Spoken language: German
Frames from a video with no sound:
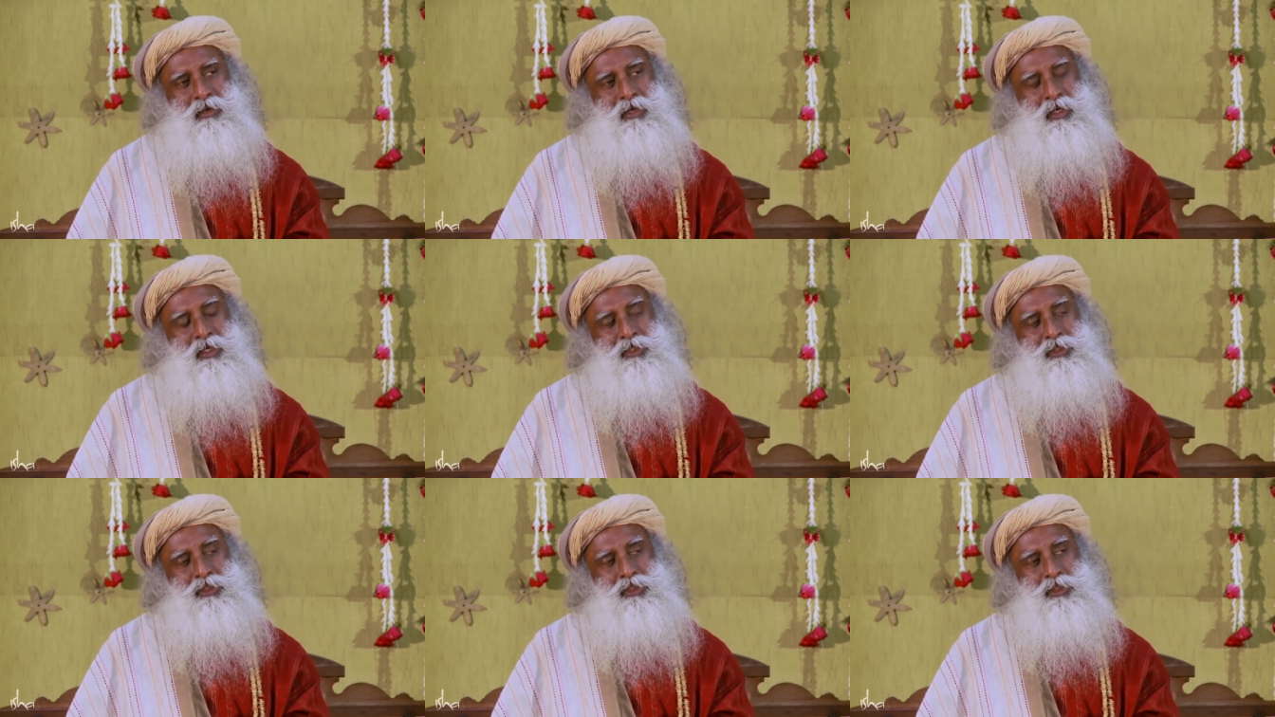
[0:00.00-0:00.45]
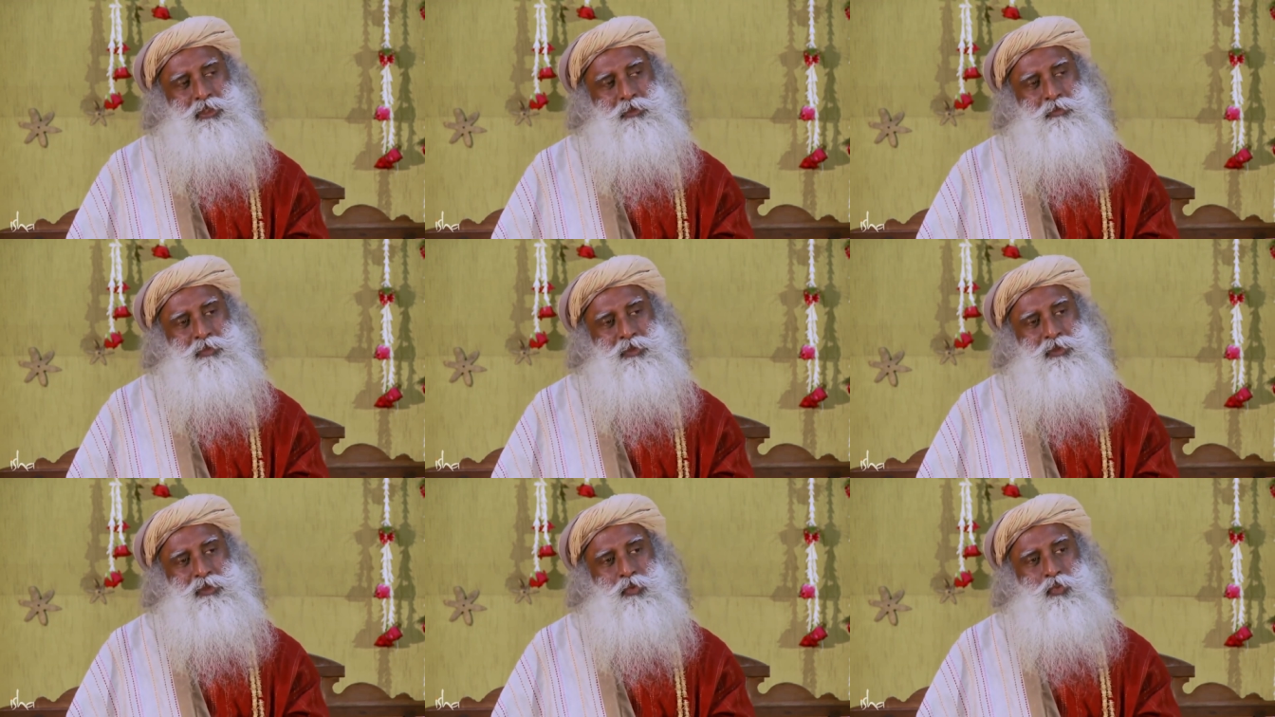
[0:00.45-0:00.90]

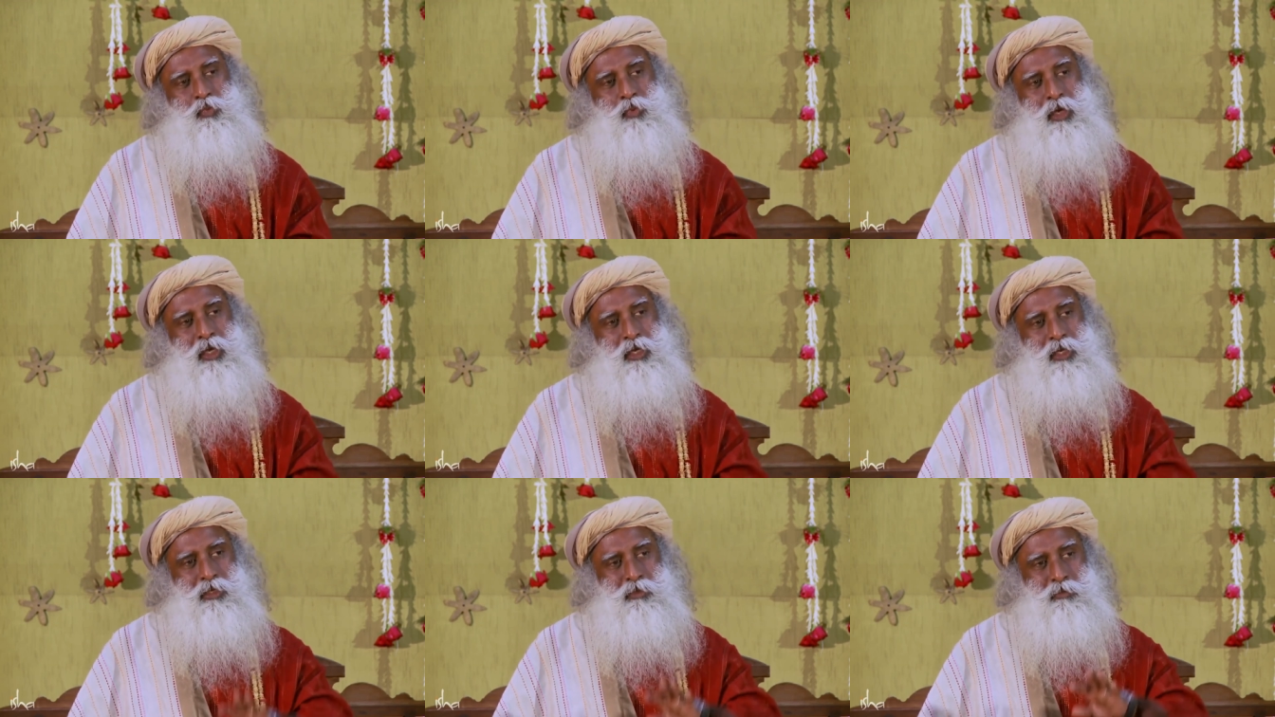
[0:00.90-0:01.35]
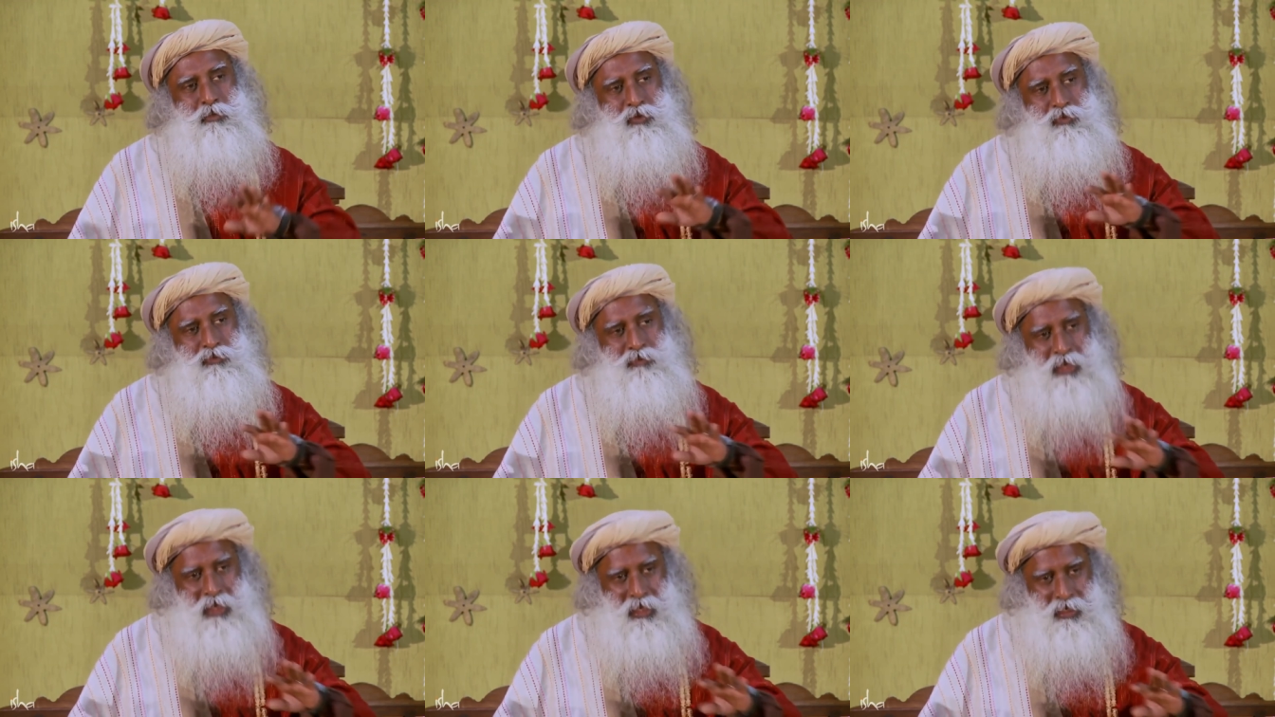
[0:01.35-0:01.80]
Beziehung ist eine
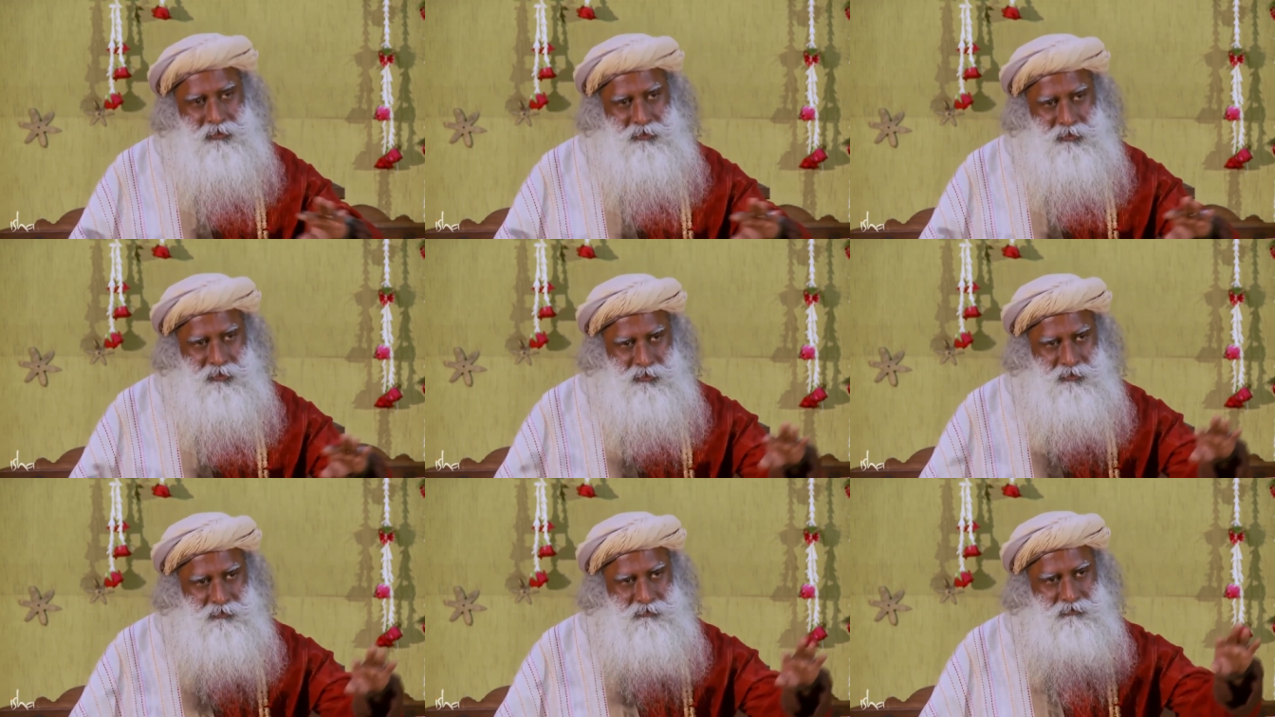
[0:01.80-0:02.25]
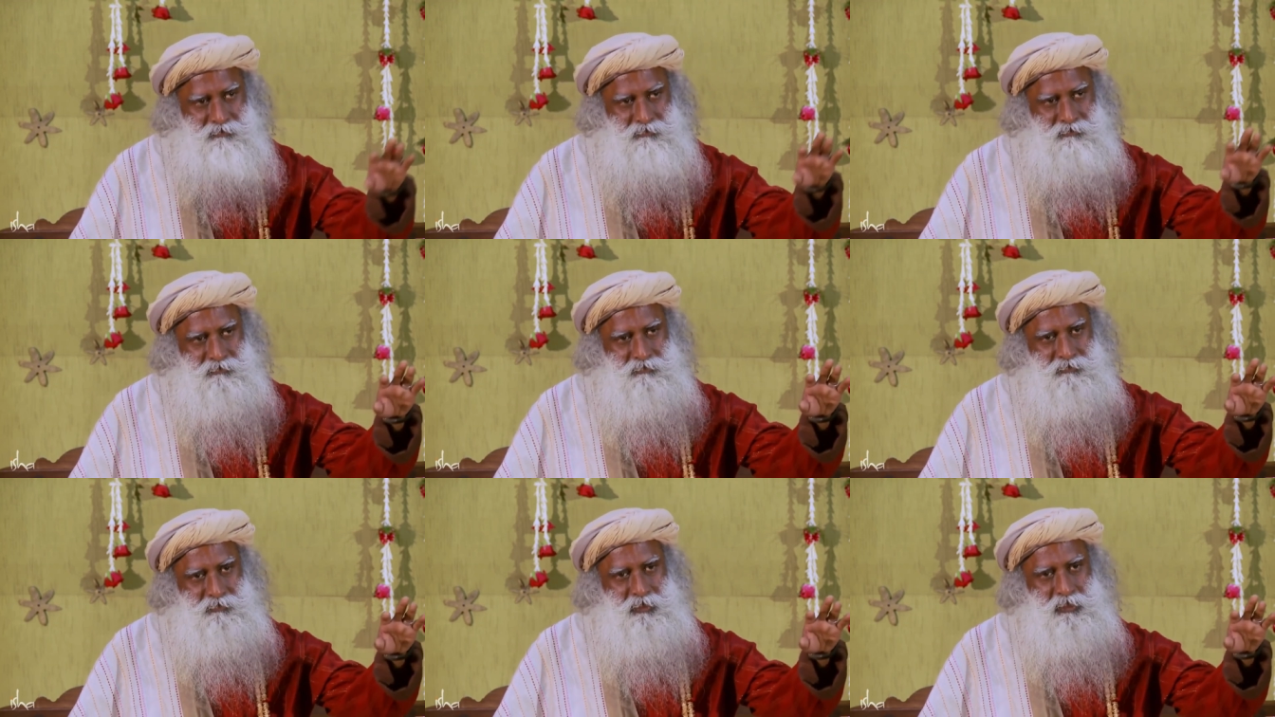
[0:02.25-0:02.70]
veränderliche
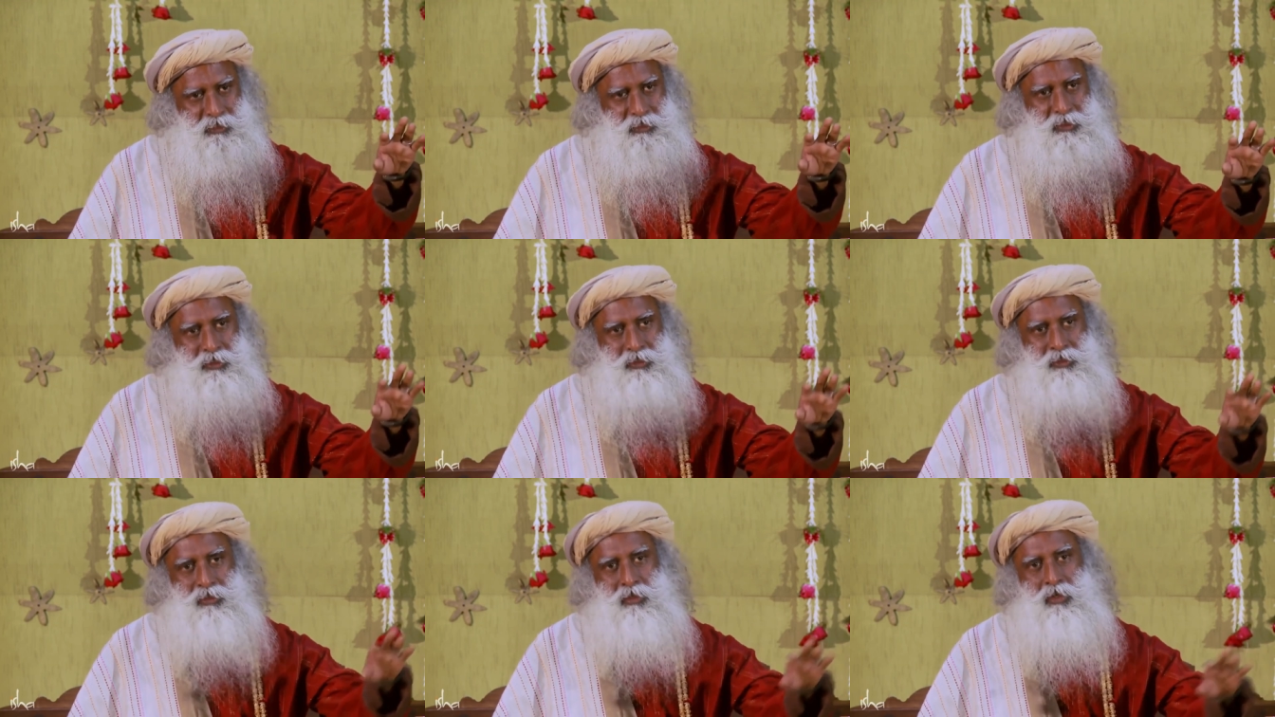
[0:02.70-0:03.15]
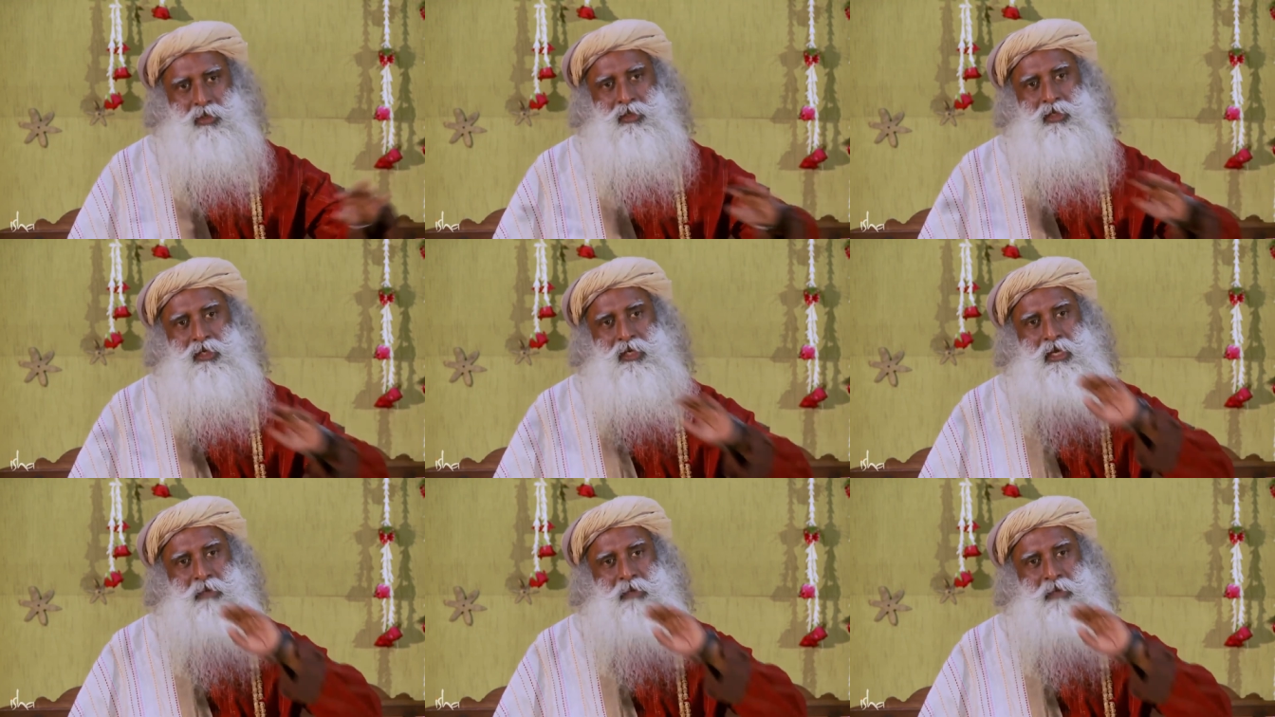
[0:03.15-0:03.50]
Realität, es ist keine